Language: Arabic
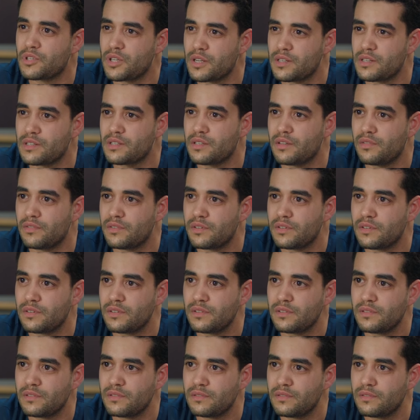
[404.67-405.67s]
مش عايز اسافر
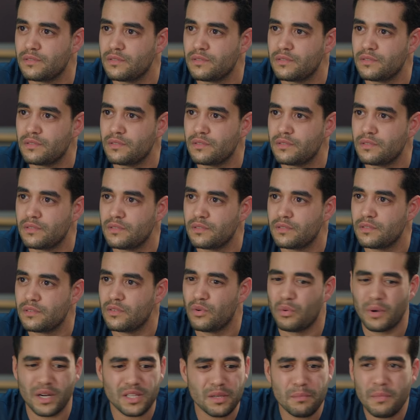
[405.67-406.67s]

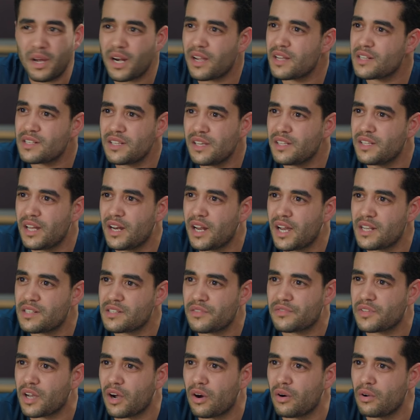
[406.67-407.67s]
وبعدين مركز ايه ده اللي
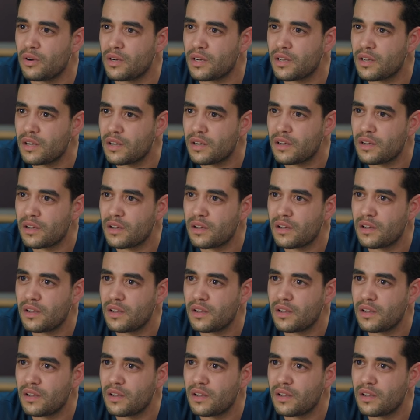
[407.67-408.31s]
عايز يفتحه لنا